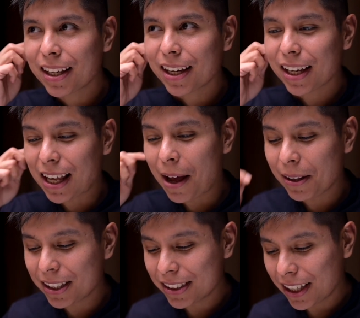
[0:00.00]
Que ah,
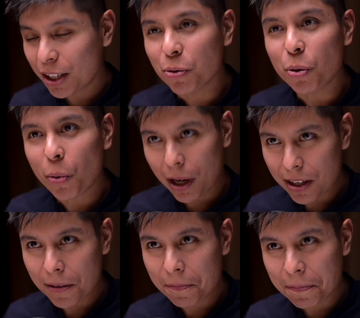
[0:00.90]
dice que en
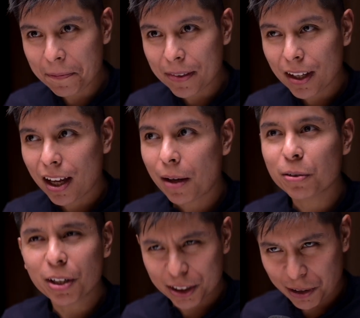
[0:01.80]
Uruguay hay
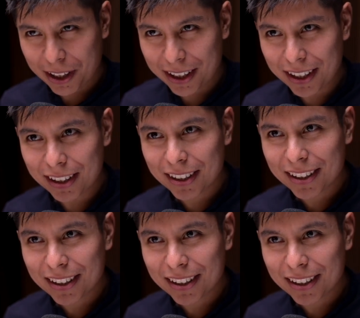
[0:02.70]
un restaurante.